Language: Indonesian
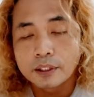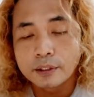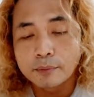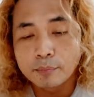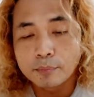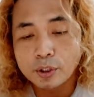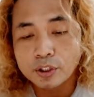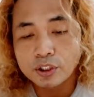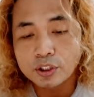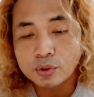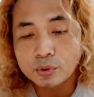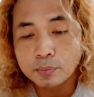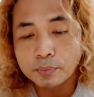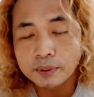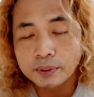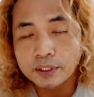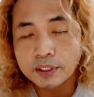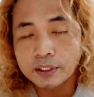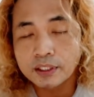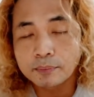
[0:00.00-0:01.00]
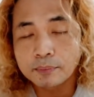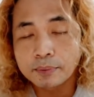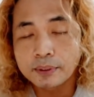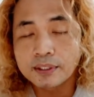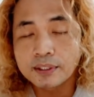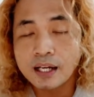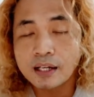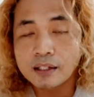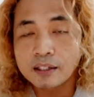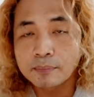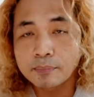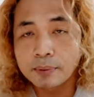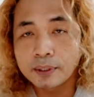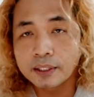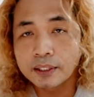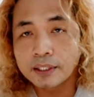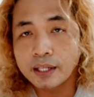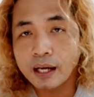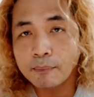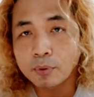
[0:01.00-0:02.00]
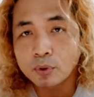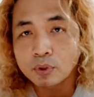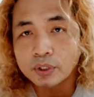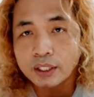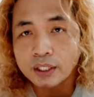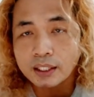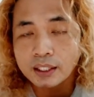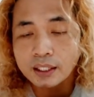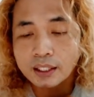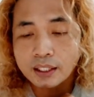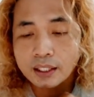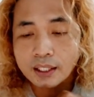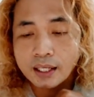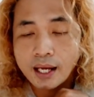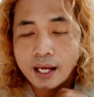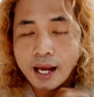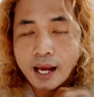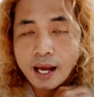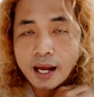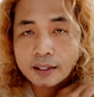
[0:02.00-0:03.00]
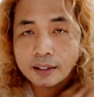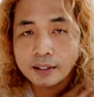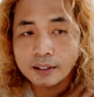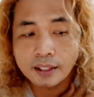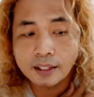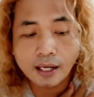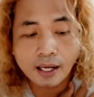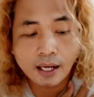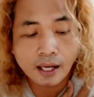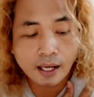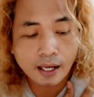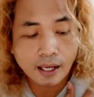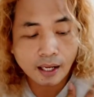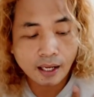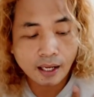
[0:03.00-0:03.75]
imbos itu bisa bisa dibeli di apotek ada